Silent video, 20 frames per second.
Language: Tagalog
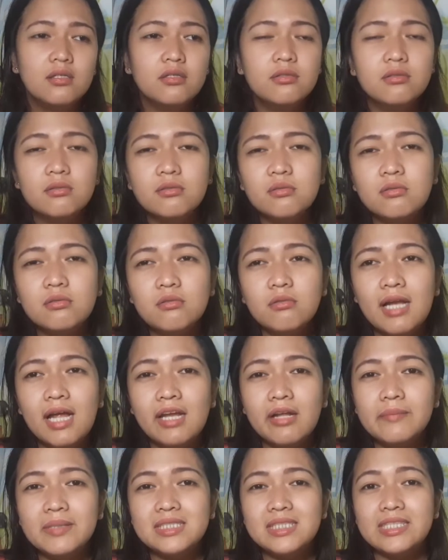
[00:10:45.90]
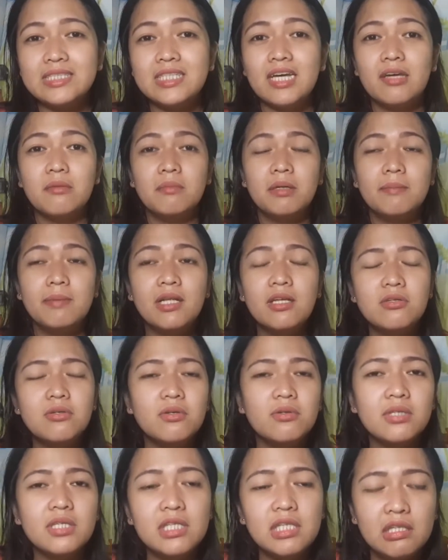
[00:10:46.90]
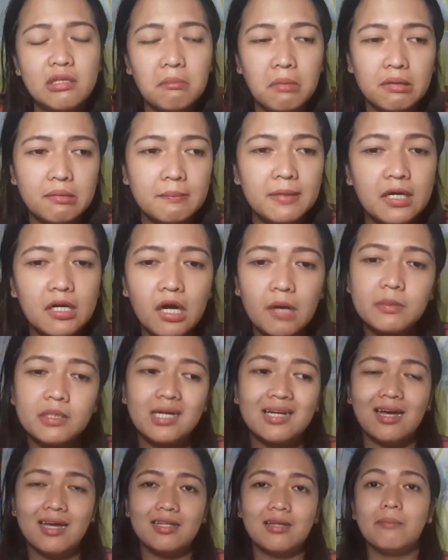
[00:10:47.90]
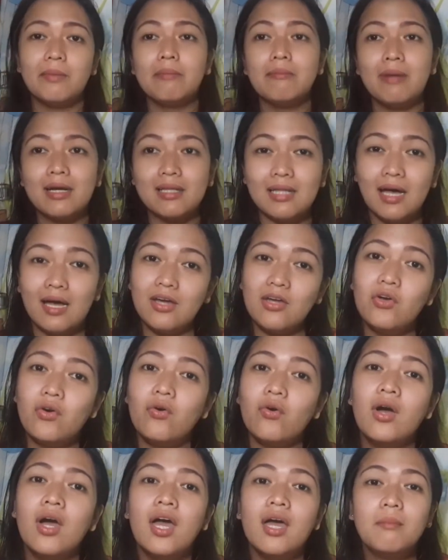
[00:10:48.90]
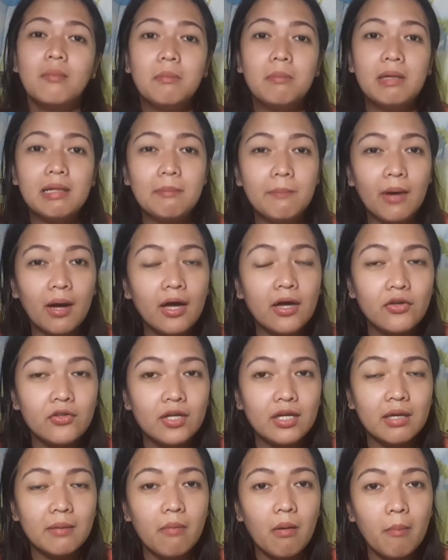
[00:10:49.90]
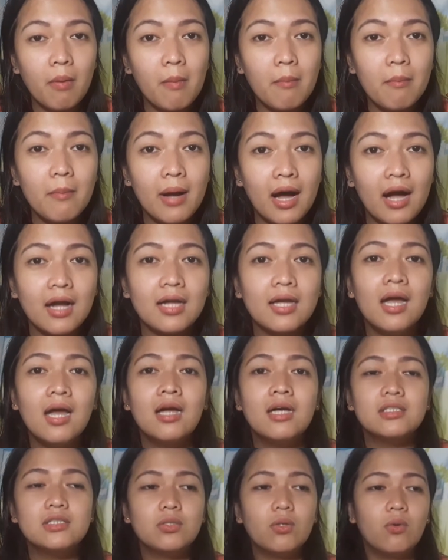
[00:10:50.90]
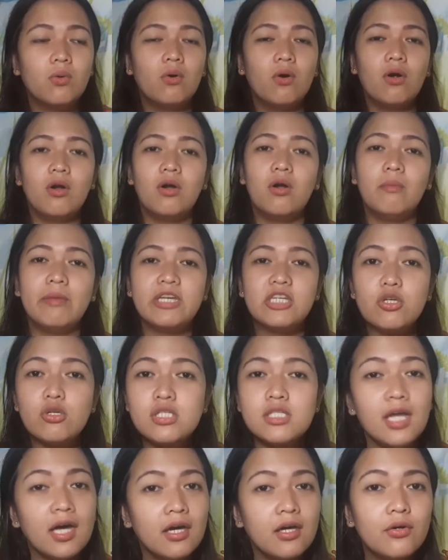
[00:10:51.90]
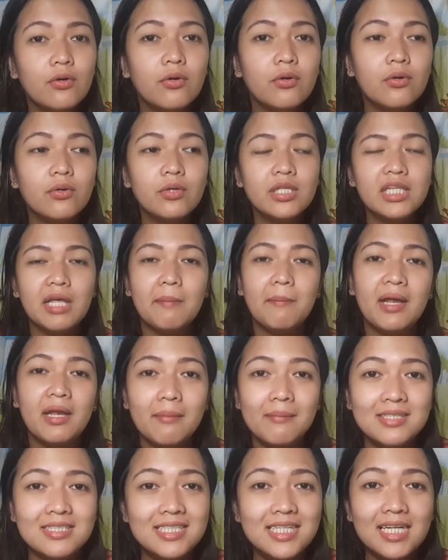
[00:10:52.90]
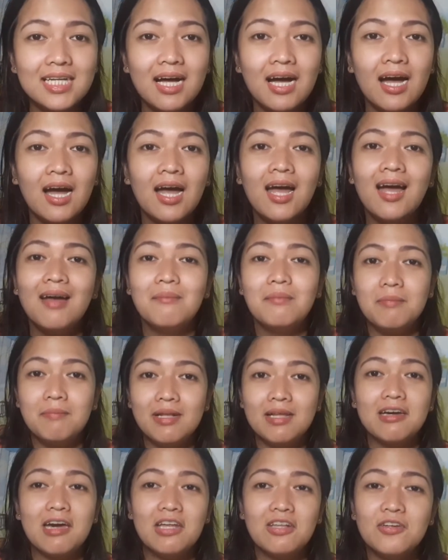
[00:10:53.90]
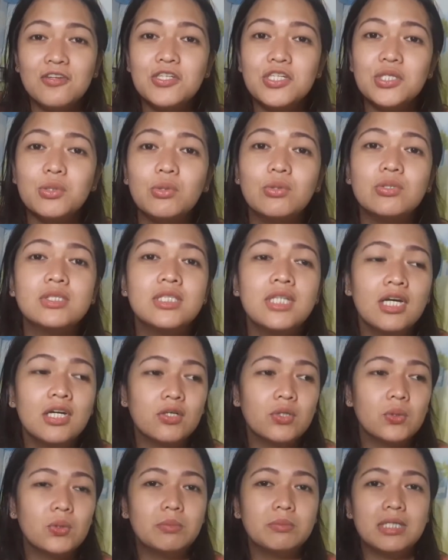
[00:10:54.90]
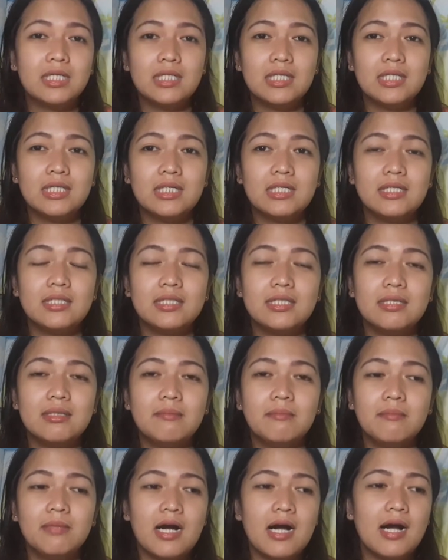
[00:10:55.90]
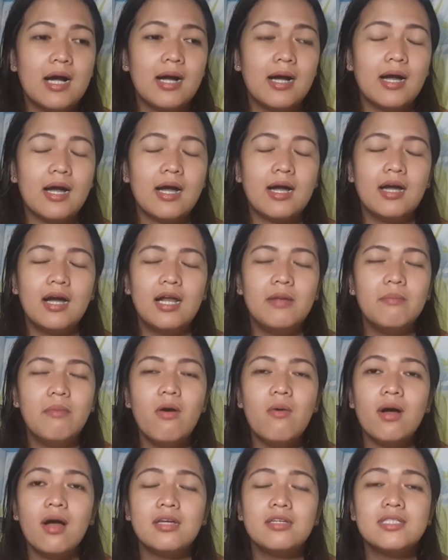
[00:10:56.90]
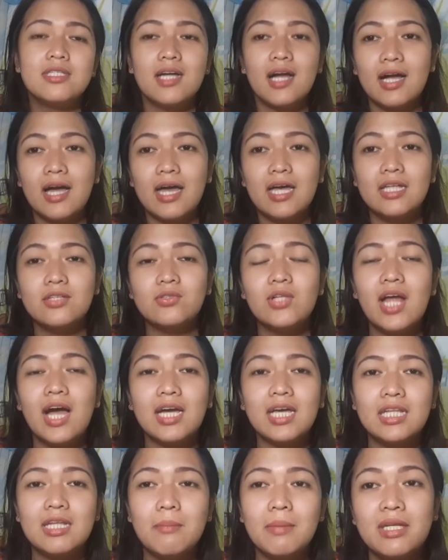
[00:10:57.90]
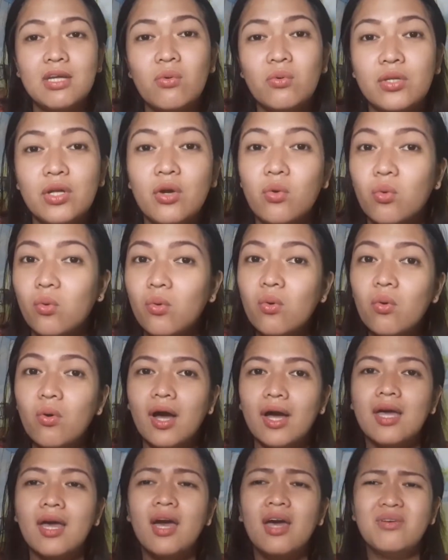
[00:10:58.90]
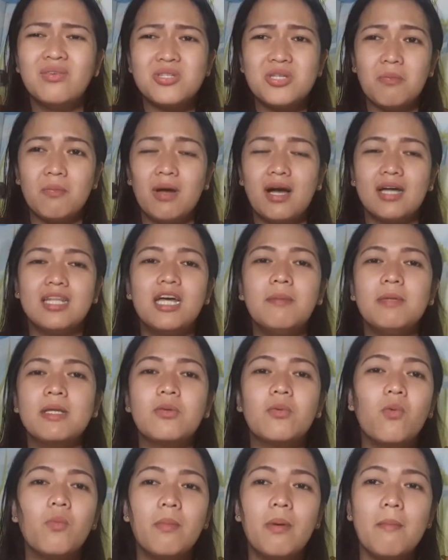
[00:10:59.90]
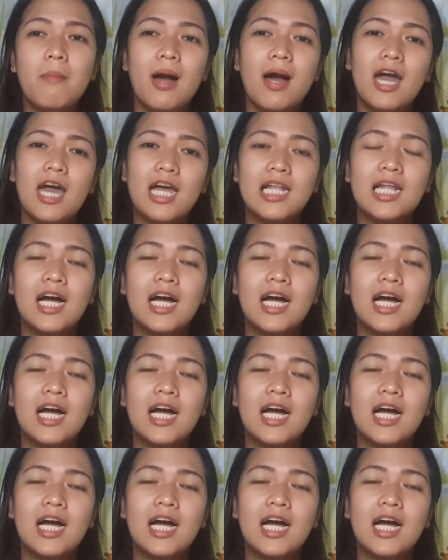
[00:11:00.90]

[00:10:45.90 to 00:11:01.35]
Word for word: yung wala namang sense yung bibili nyo, yung hindi naman yung gagamit, kagaya ng may bag na kayo, bibili pa kayo ng iba pang bag, so, or may shoes na kayo, hindi pa naman sira, bibili kayo ng shoes, kung may mga, halimbawa, yung kagaya nung lagi naman ako nag-uukay, yung sa mga damit, kung pambahay